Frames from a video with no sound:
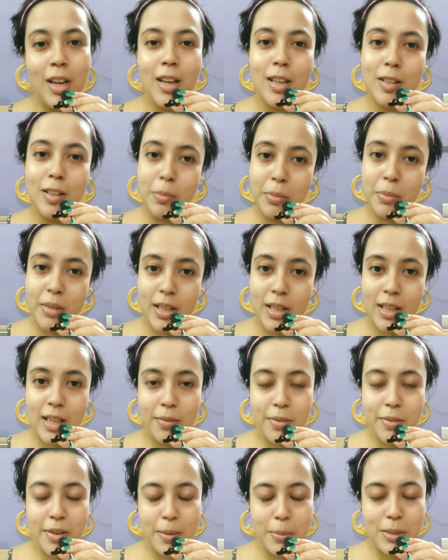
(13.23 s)
তোমরা
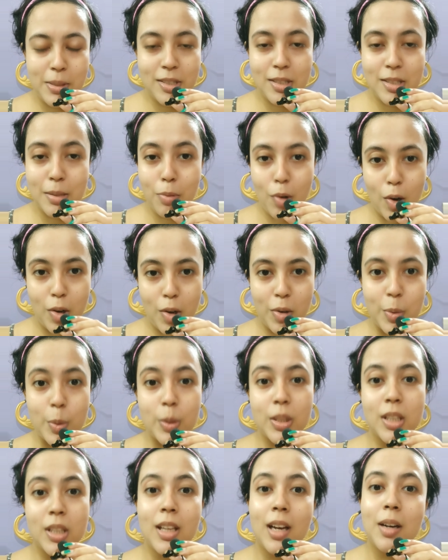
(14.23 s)
এভরিডে বেসিসে ফলো
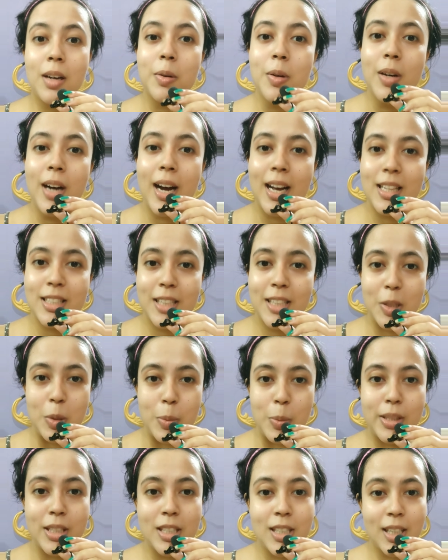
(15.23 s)
করতে থাকো আজকে
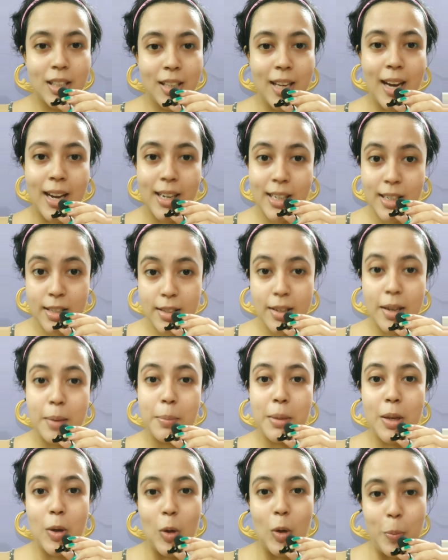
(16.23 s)
তোমাদের সাথে আরেকটা
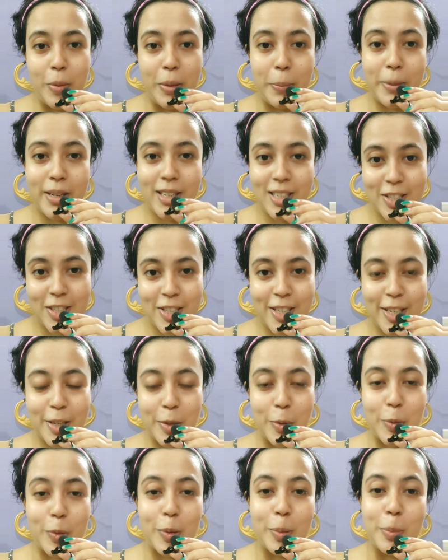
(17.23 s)
আমি হোম রেমেডি শেয়ার
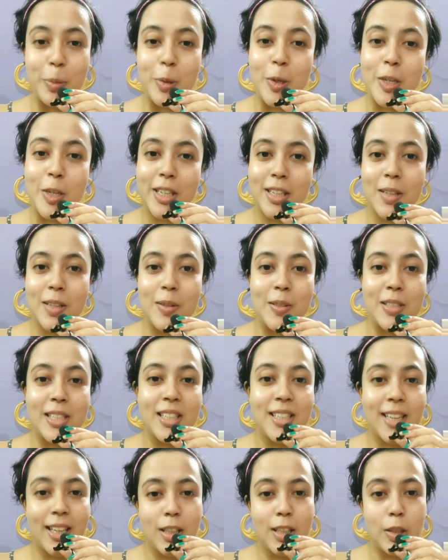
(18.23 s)
করব সেটা হচ্ছে
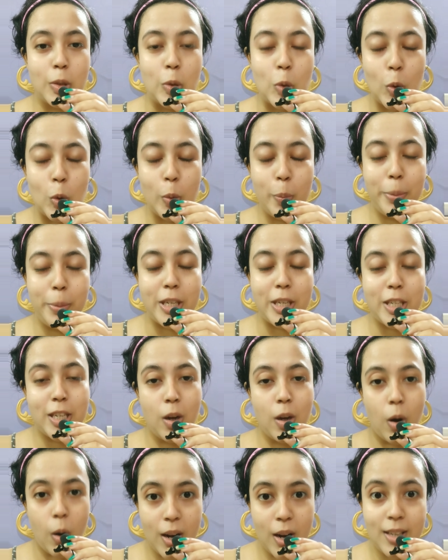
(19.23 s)
যাদের খুব বেশি
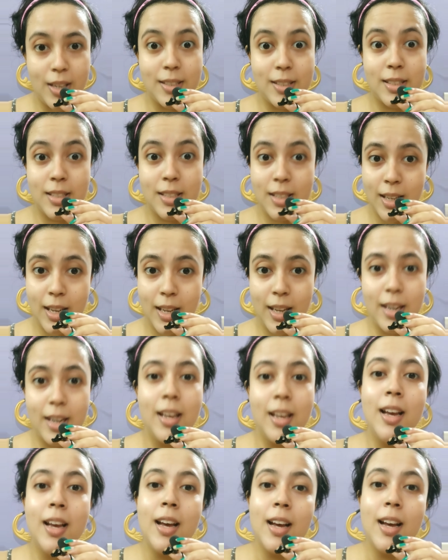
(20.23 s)
অয়েলি স্কিন
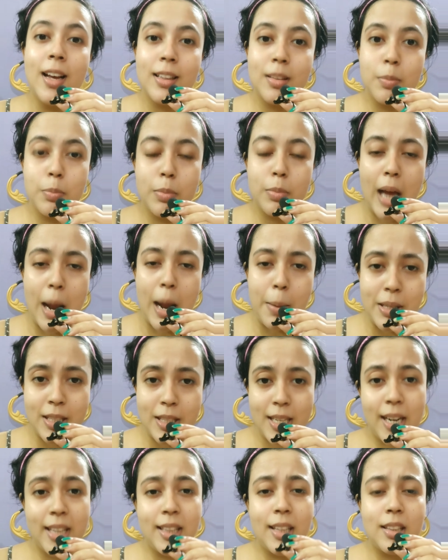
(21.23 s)
আমি
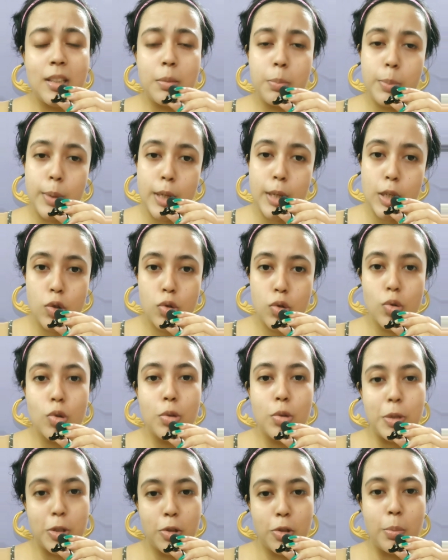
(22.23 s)
জানি তাদের ভীষণ
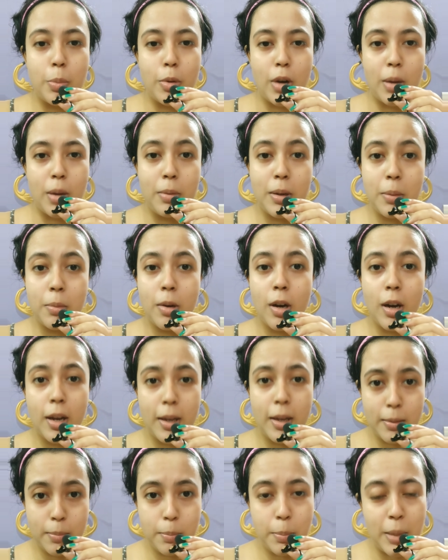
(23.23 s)
ভীষণ প্রবলেম
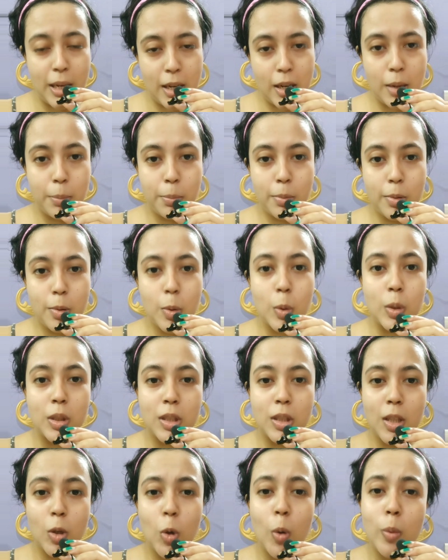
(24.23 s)
হয় মেকআপ
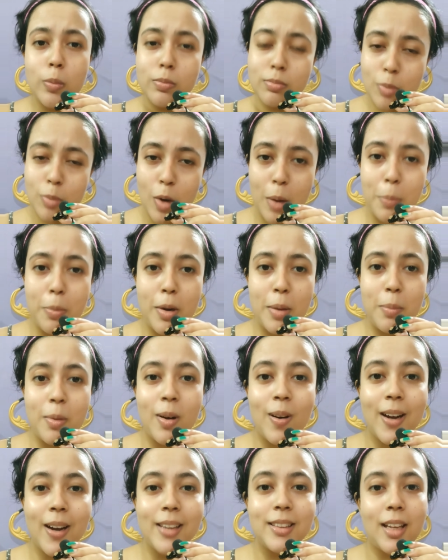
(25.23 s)
করতেও প্রবলেম
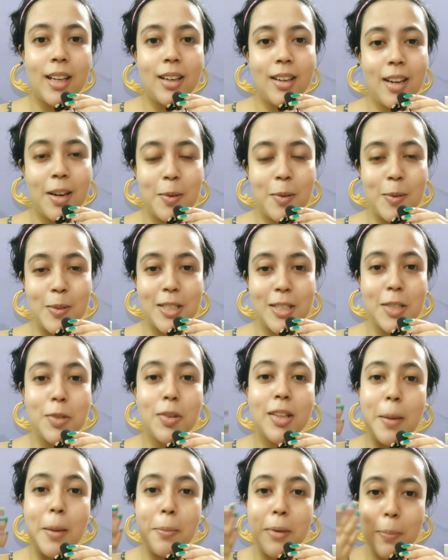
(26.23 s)
হয় তার কারণ হচ্ছে
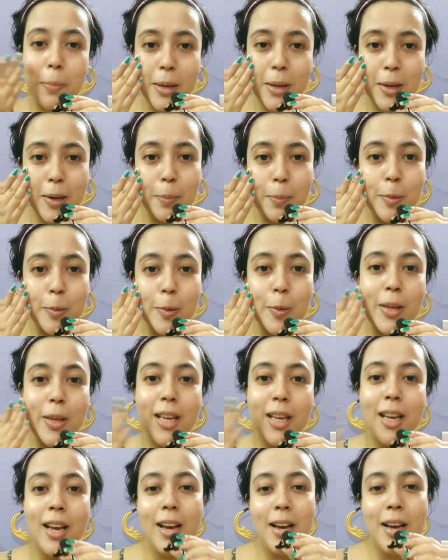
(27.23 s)
যদি আমরা মেকআপ করি
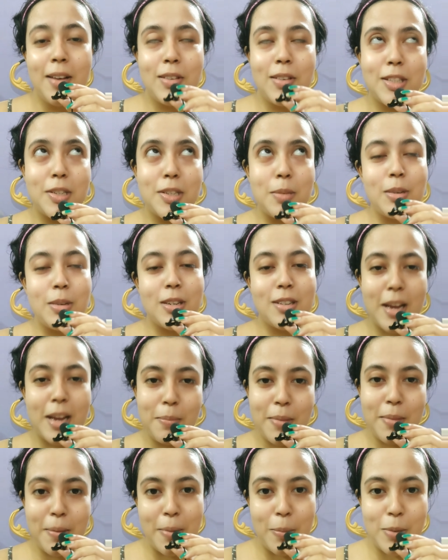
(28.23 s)
ফেস্টিভ্যাল
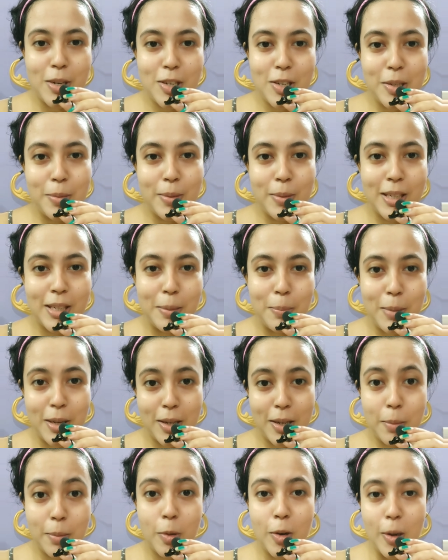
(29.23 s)
টাইমে আমরা বেশিরভাগই
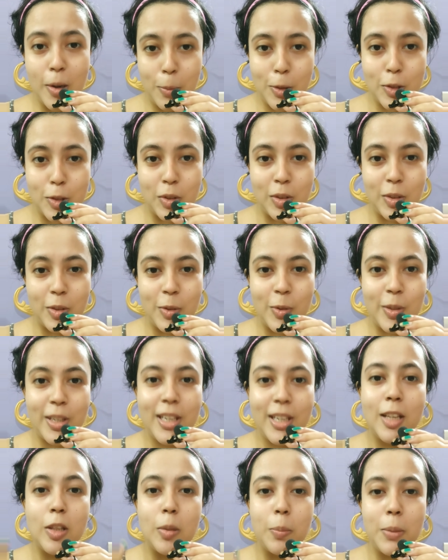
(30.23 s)
মেকআপ করা পছন্দ করি
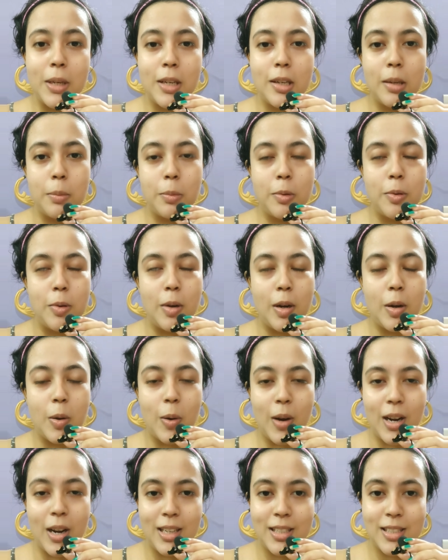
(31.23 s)
কিন্তু মেকআপ করলেও
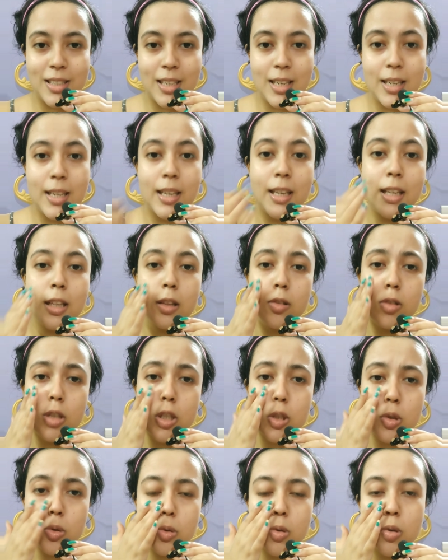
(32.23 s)
অয়েলি স্কিনে কিন্তু
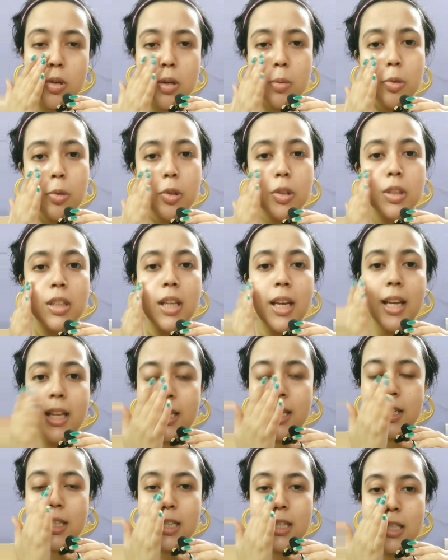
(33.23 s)
কিছুক্ষণের মধ্যেই
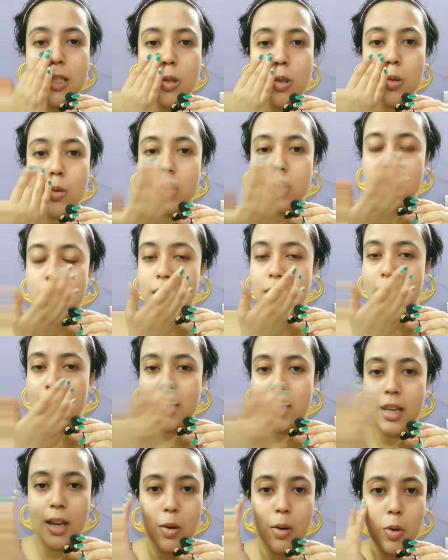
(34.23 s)
টি জোন এই
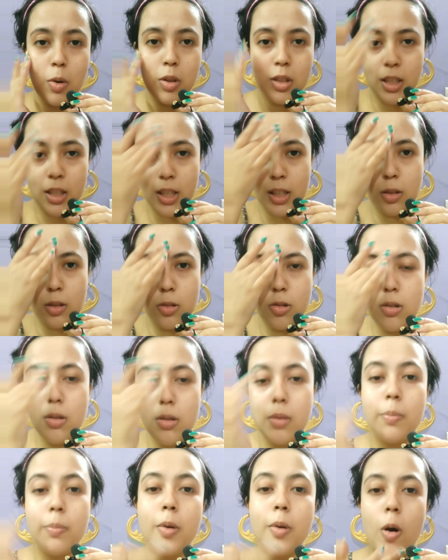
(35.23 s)
জায়গাগুলোতে কিন্তু
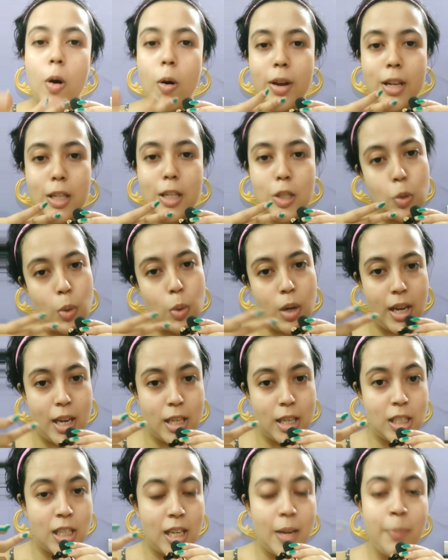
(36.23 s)
অয়েল চলে
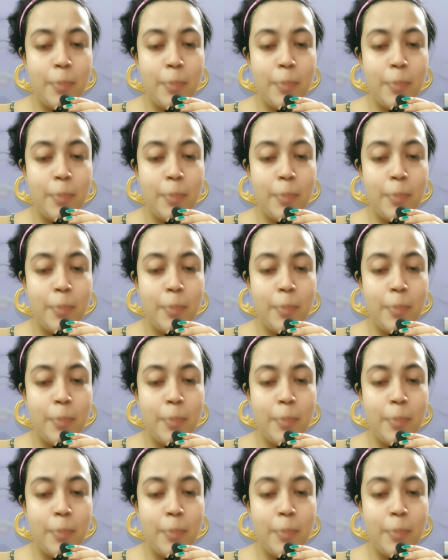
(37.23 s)
আসে